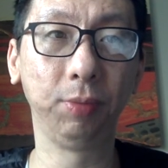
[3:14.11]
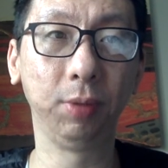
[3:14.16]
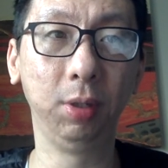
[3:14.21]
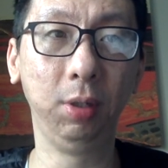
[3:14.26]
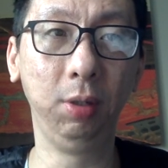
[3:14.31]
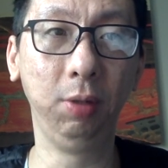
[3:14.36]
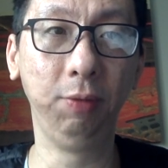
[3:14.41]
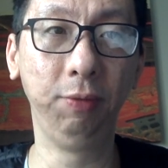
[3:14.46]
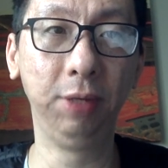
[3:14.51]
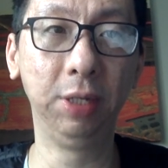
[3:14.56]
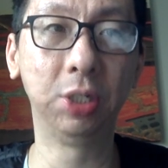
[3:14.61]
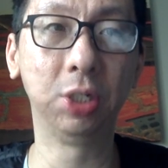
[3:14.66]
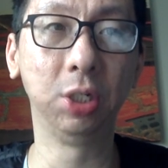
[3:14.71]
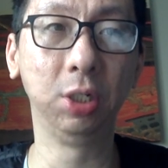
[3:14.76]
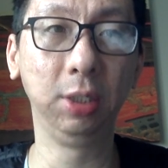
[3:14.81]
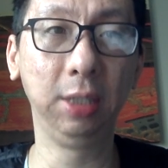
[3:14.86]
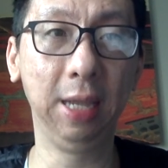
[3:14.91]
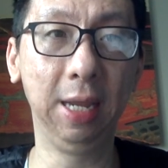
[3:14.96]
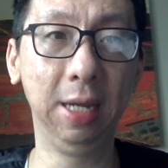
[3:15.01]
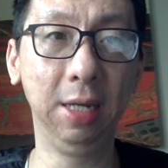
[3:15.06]
呃，未
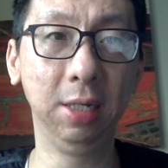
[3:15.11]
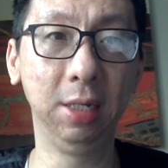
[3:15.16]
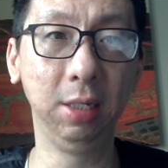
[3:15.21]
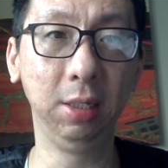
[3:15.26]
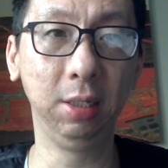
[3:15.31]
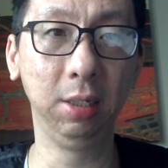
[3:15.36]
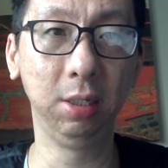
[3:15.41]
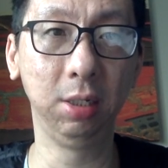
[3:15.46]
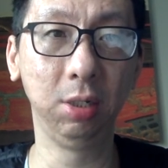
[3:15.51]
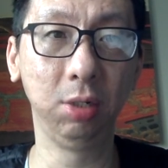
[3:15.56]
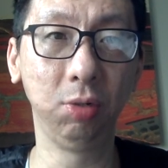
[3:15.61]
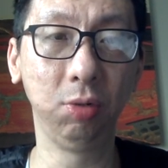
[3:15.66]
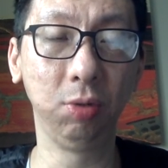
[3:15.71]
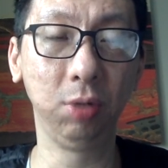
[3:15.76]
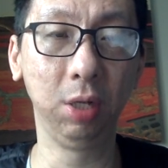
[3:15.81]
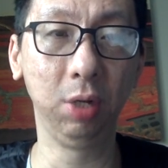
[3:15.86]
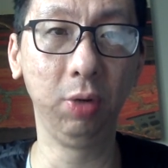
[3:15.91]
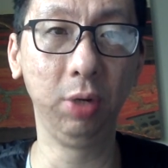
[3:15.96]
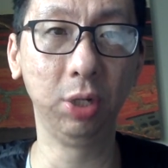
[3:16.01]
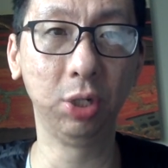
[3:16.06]
成年人的这种
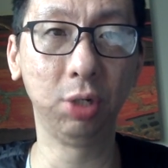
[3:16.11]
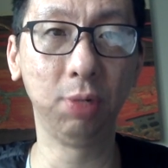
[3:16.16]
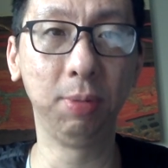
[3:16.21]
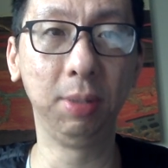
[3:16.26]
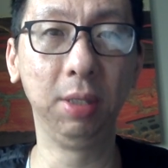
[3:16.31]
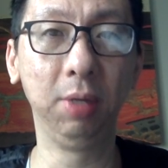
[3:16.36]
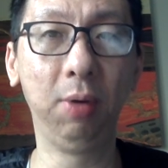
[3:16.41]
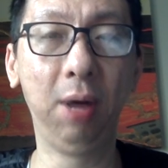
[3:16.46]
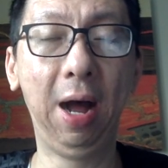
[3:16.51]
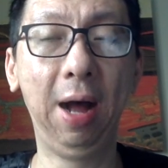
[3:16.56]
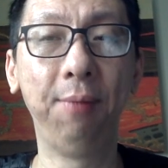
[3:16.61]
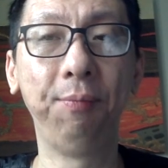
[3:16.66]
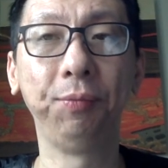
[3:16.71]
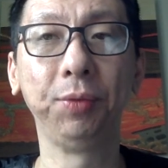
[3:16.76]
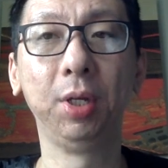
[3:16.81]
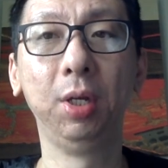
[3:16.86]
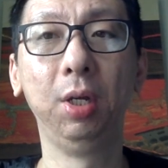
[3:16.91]
淫秽视频的话，